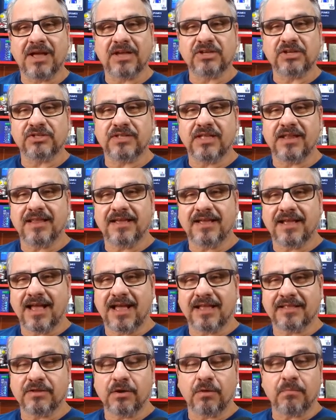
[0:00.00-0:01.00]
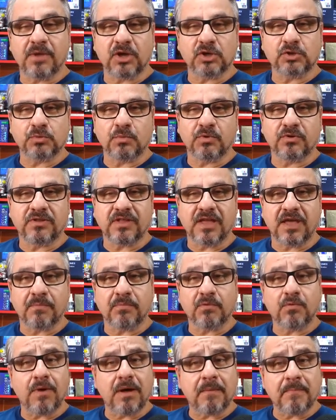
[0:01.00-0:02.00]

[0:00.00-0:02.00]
mais delicada e ao mesmo tempo